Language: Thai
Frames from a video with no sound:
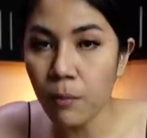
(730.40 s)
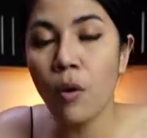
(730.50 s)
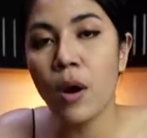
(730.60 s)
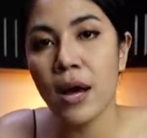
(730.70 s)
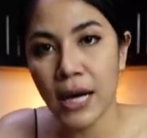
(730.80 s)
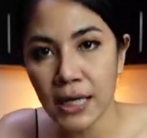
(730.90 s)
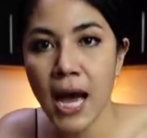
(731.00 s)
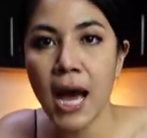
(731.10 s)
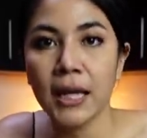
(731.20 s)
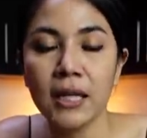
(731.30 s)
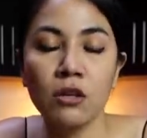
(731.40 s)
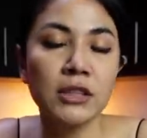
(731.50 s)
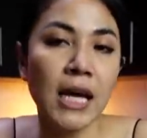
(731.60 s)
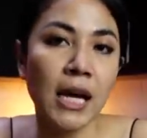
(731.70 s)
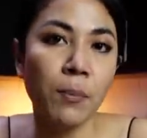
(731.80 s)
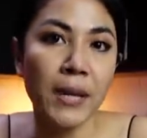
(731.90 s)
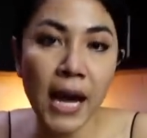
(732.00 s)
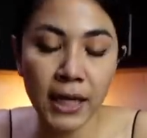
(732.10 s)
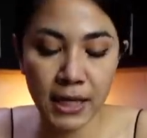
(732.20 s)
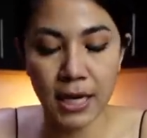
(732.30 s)
เพราะว่าร้านอาหารเนี่ยนอกจากเราไปนั่
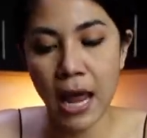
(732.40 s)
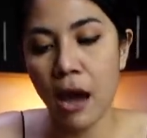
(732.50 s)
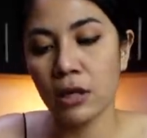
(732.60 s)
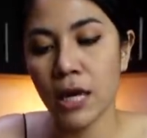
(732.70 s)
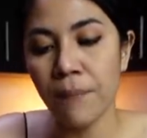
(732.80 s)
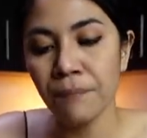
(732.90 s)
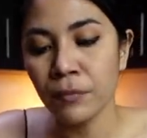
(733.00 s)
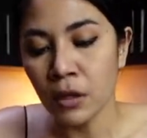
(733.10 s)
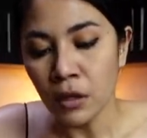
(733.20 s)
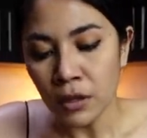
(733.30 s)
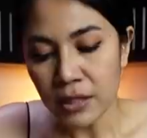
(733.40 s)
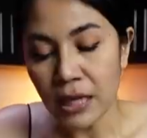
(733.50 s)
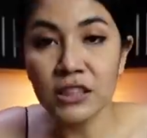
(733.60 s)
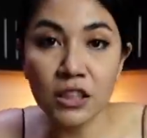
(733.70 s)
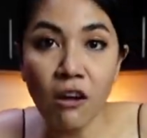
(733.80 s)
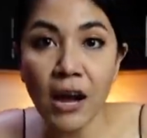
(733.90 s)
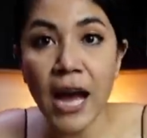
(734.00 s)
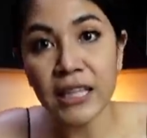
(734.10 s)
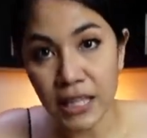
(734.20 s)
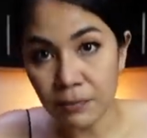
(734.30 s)
งกินแล้วนะคะยังจะต้องให้
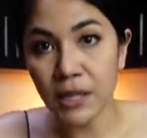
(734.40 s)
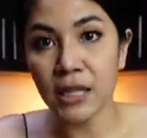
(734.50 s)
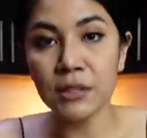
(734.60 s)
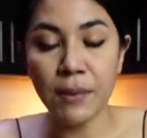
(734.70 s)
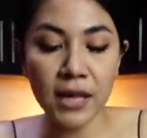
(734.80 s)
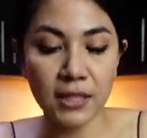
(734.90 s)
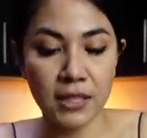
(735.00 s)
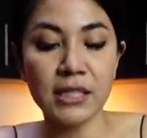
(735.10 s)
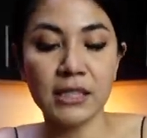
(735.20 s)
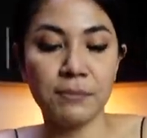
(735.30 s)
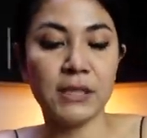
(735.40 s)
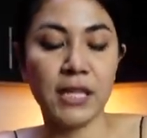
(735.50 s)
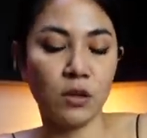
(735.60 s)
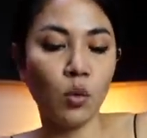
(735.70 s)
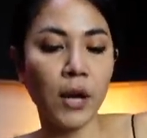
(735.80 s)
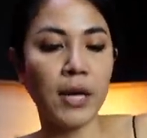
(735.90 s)
ทิปนะคะ สิบห้าถึงยี่สิบเปอร์เซ็นต์ ด้วย